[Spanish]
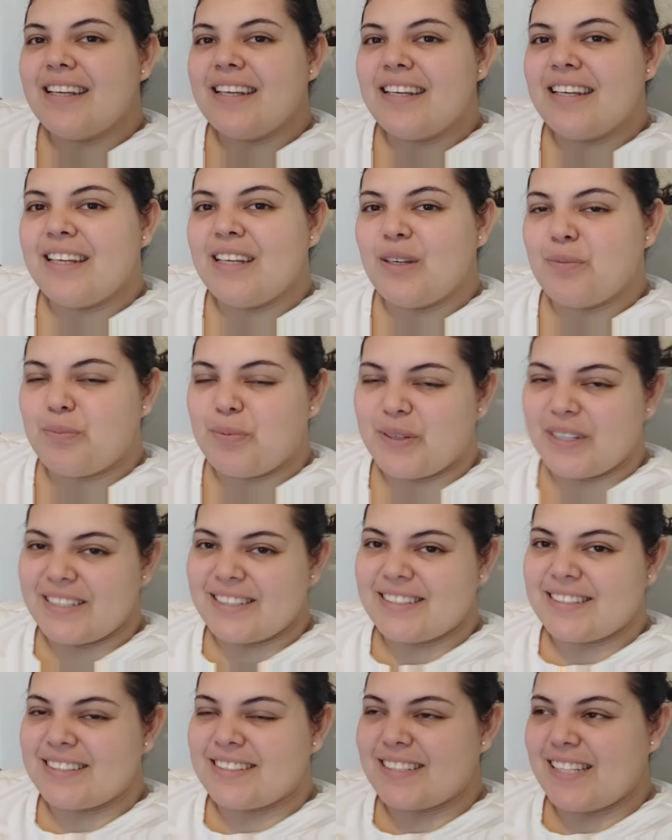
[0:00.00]
y
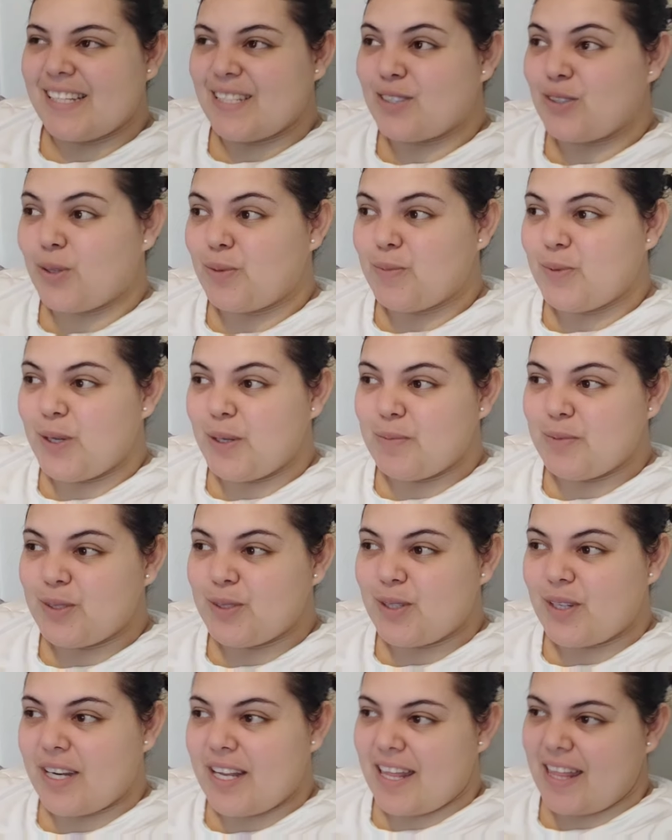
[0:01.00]
pues estoy muy
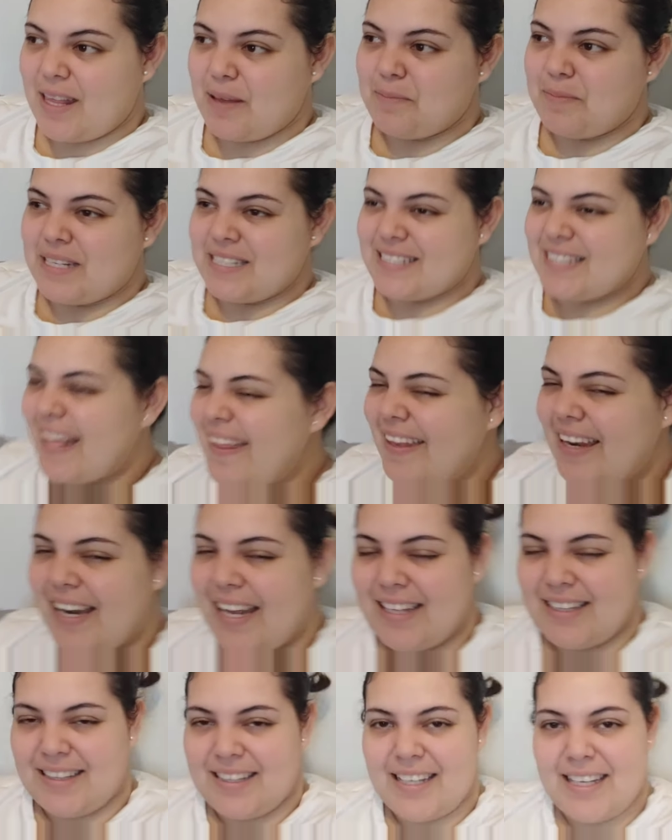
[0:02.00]
emocionada. Más
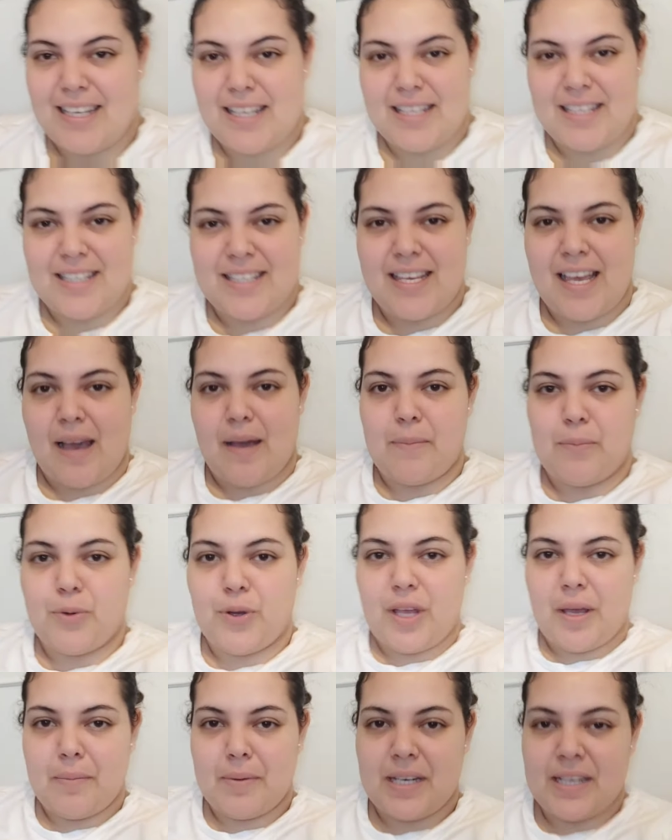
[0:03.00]
adelante ya
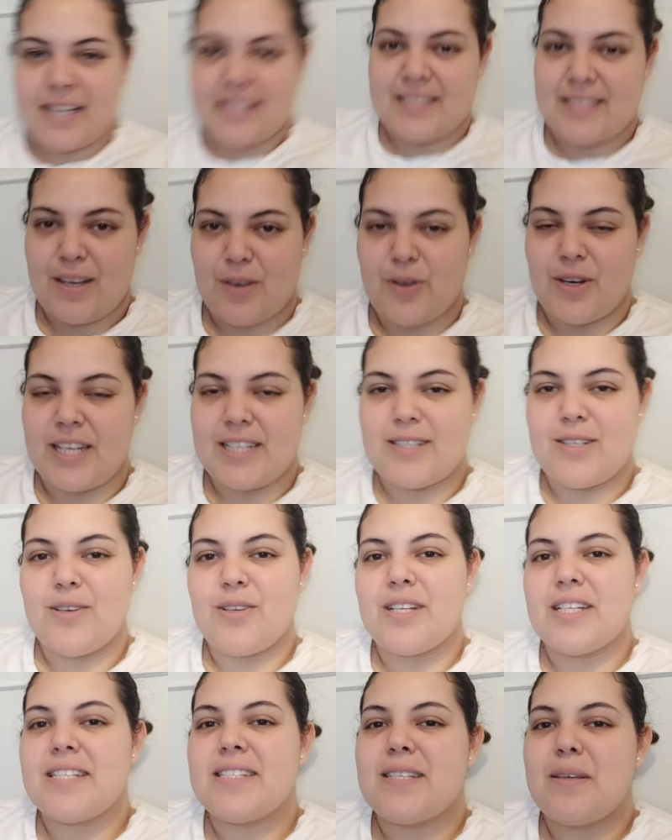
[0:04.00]
voy a ver las
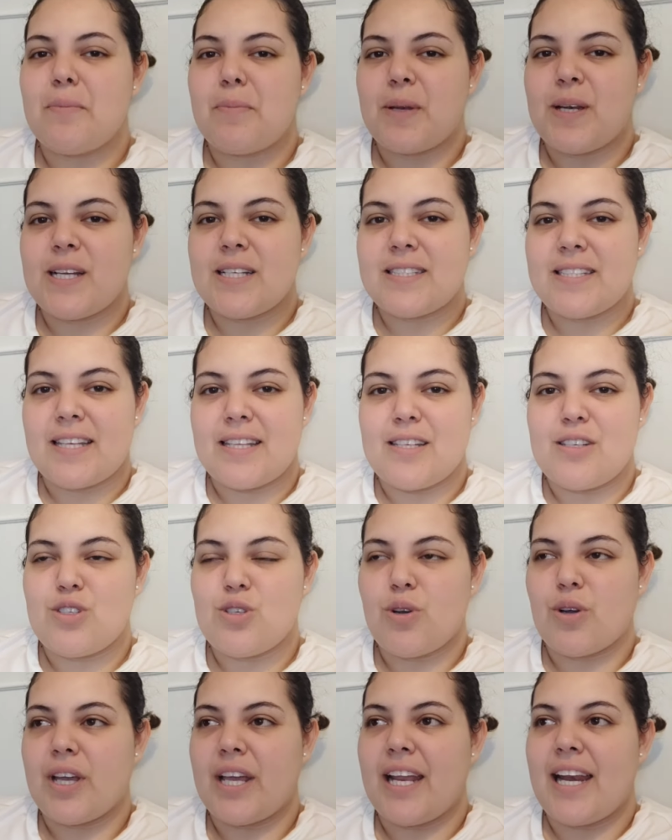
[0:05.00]
decoraciones. Siempre les he
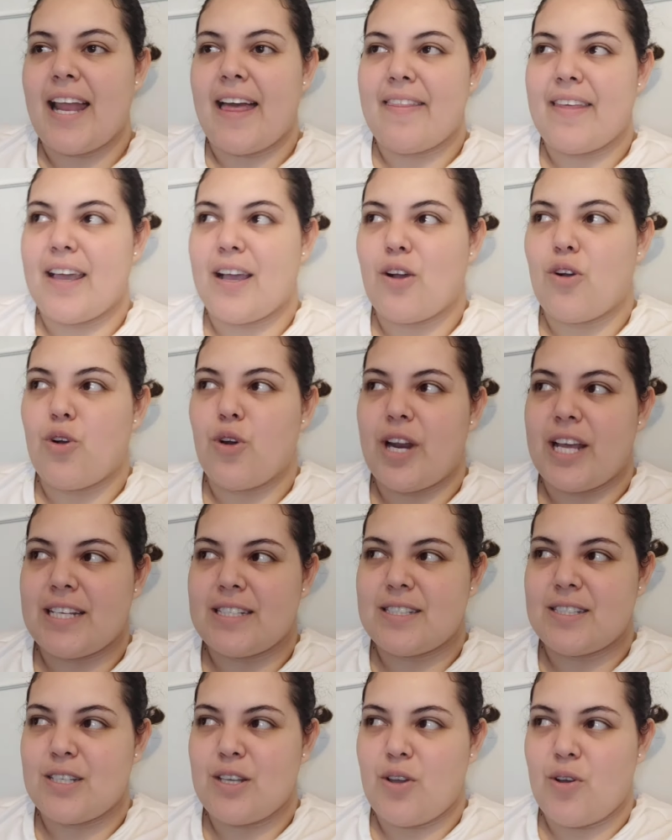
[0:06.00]
dicho que la
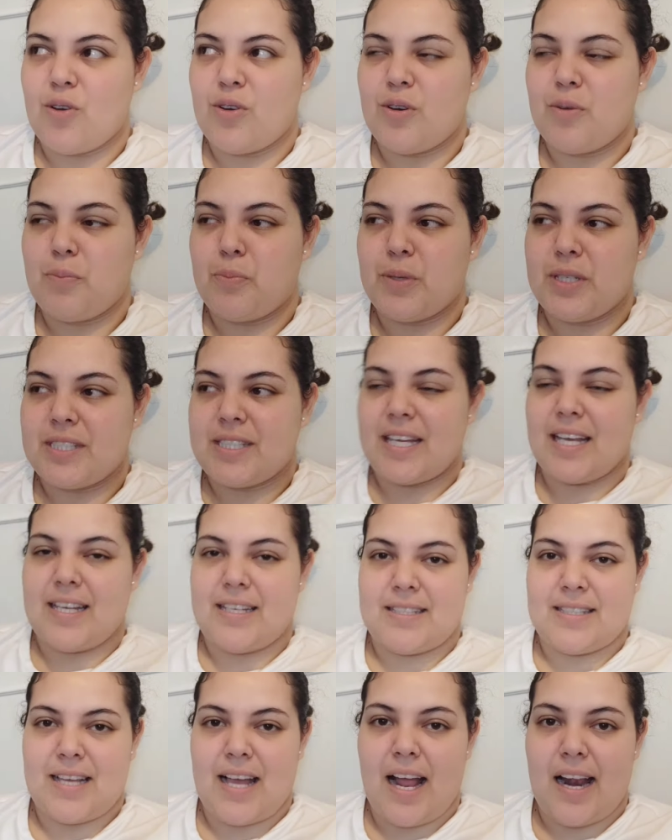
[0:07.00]
decoración pues
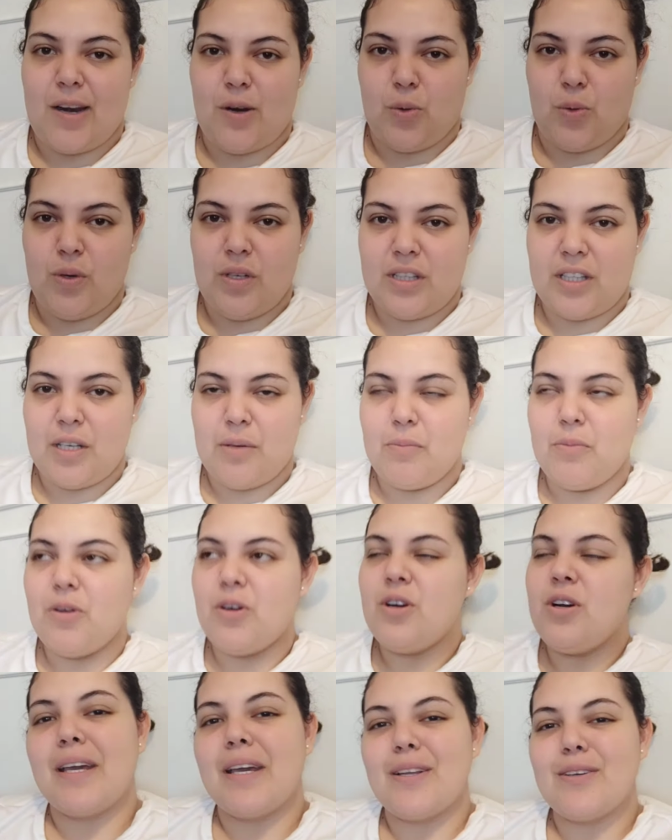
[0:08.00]
es a lo
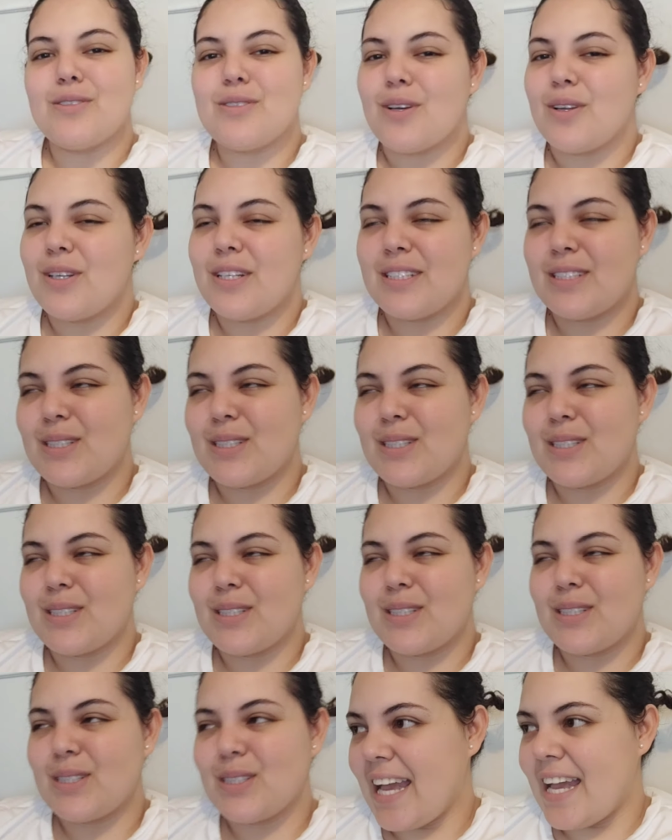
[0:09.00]
último. Pero son estos
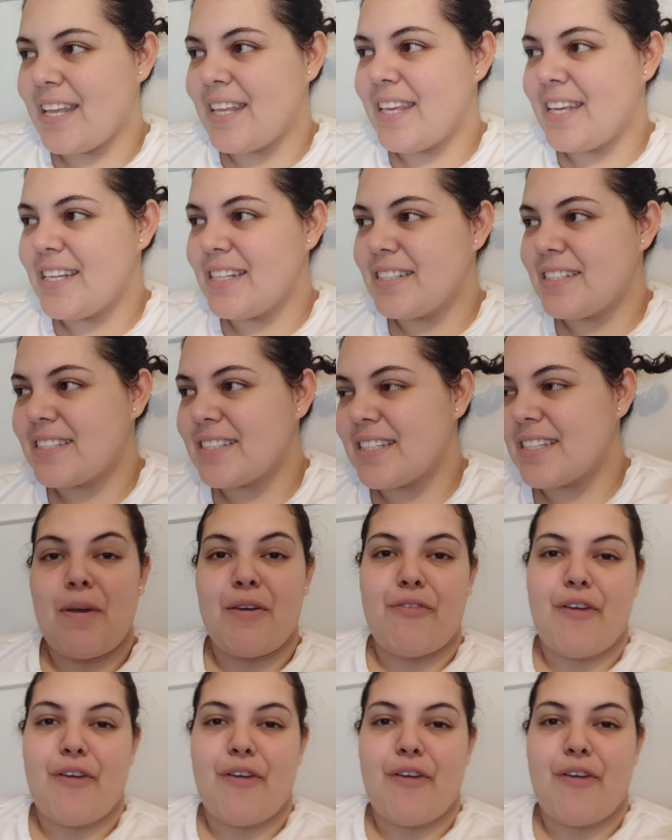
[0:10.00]
detalles. Me